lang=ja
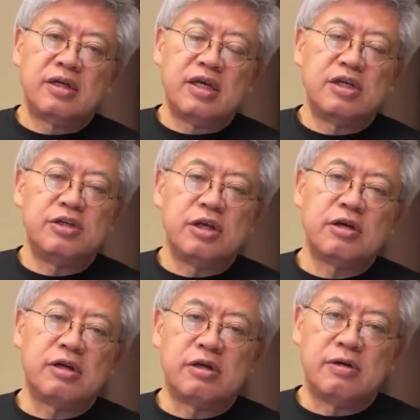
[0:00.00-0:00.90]
経費
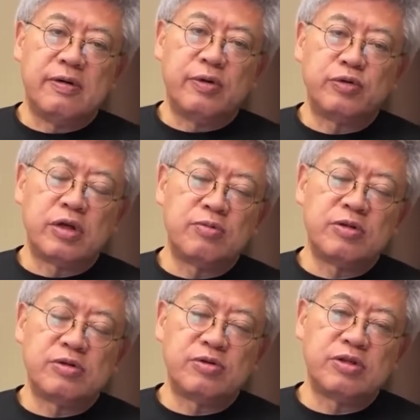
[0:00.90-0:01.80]
殿下なんかはお茶の
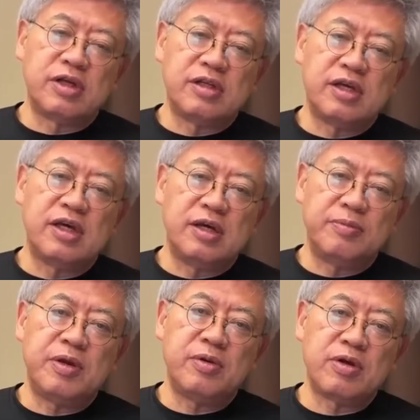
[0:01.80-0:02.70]
水女子大で
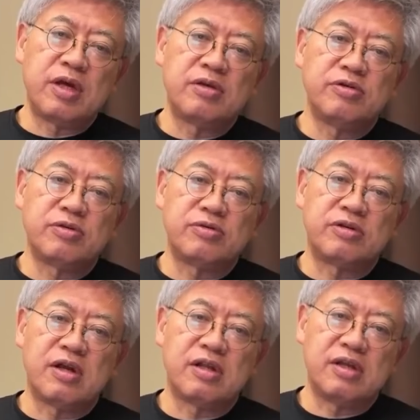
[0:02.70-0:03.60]
名誉研究職
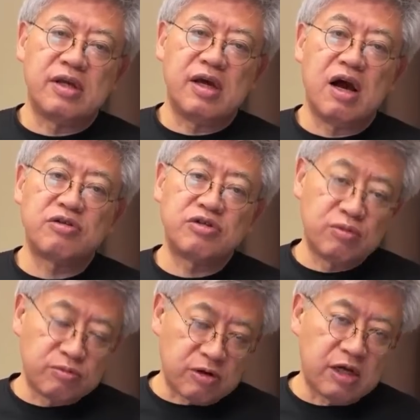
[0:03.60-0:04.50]
疲れて博士
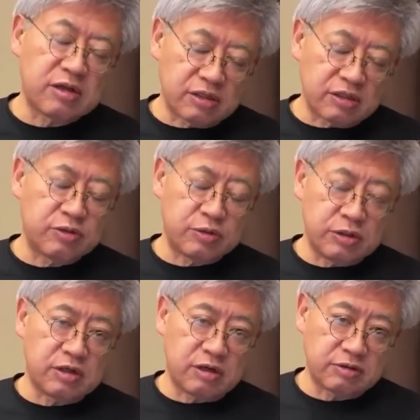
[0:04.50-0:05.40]
論文書いたわけでしょ、
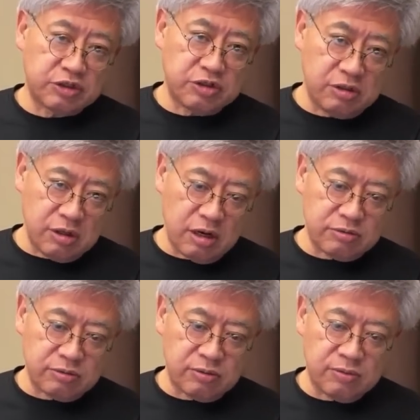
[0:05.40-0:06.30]
心理学で。心理
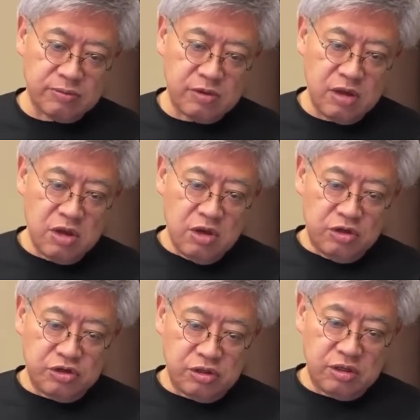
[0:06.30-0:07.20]
学の、
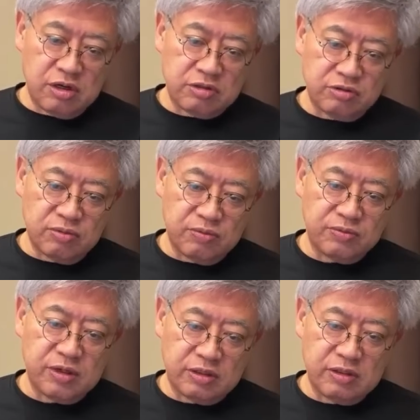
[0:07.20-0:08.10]
心理学の
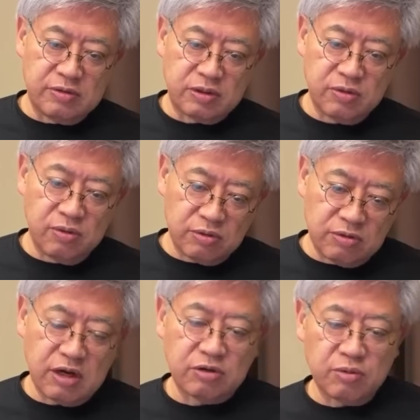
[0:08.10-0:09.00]
分野っていうのは教
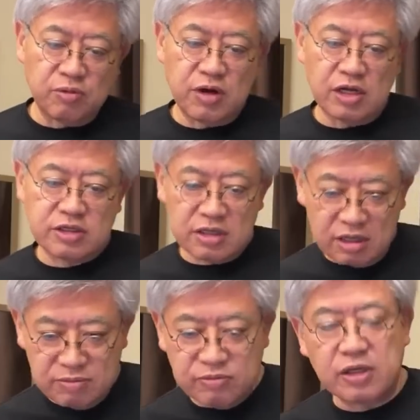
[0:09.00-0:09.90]
育学とも重
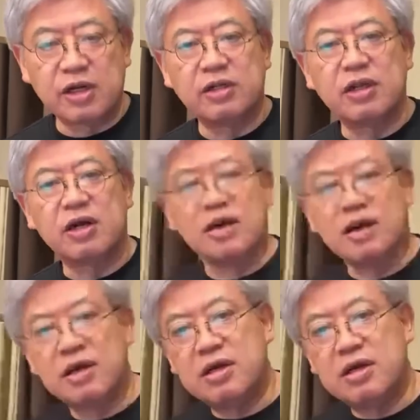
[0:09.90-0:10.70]
なる分野なんだから。